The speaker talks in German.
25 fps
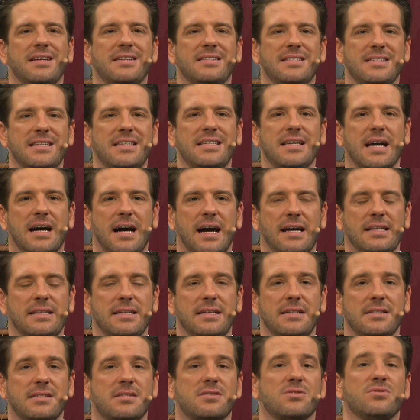eine Sicherheit
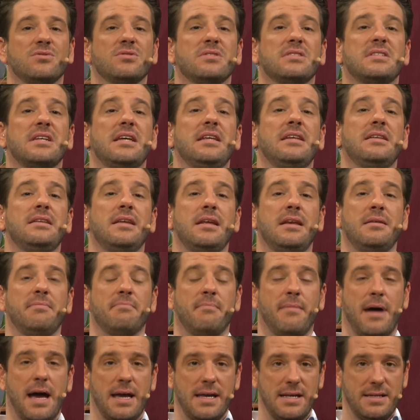ist. Und in den
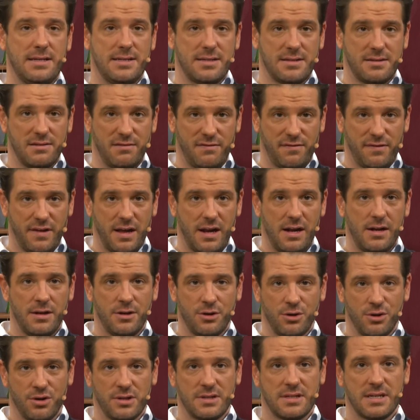meisten
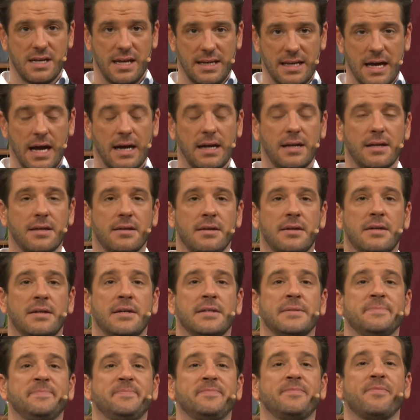Fällen, Gott sei Dank,
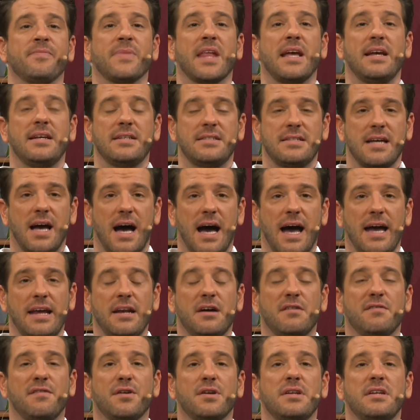ist ja
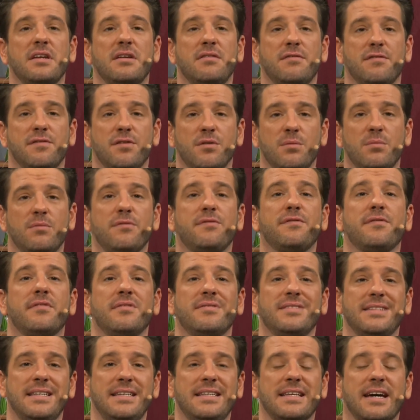einer von den fünf,
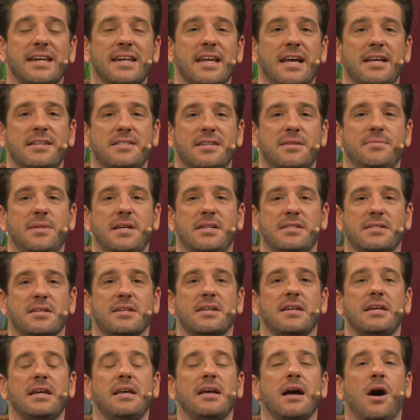die dann eine SMS
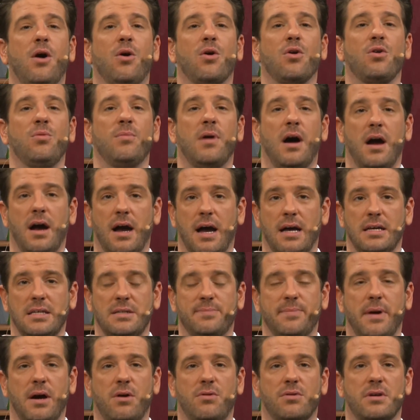kriegen, auch immer
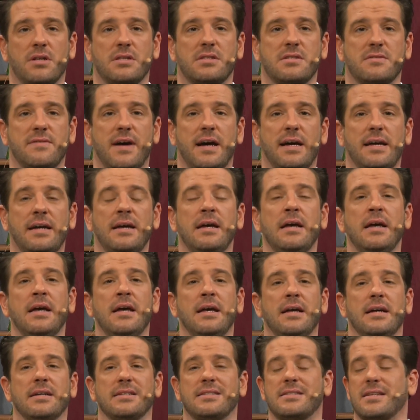erreichbar oder zwei.
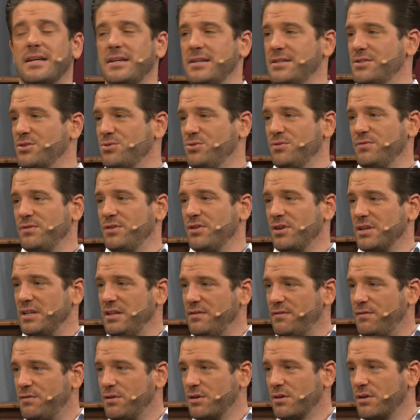Das ist eigentlich so gut wie noch
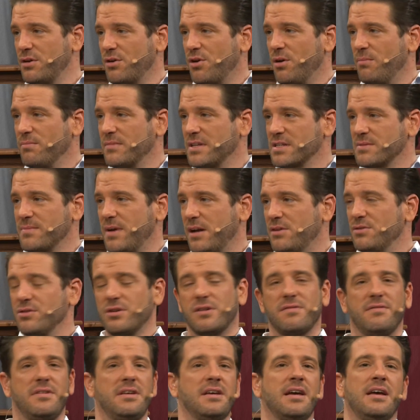nie vorgekommen, dass mal
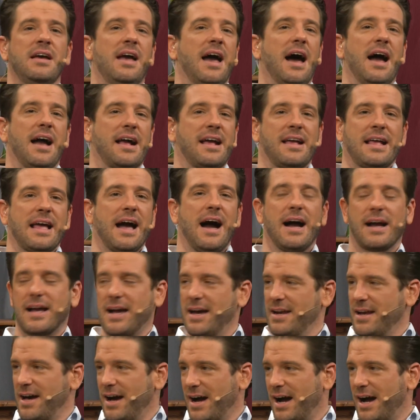irgendwie gar keiner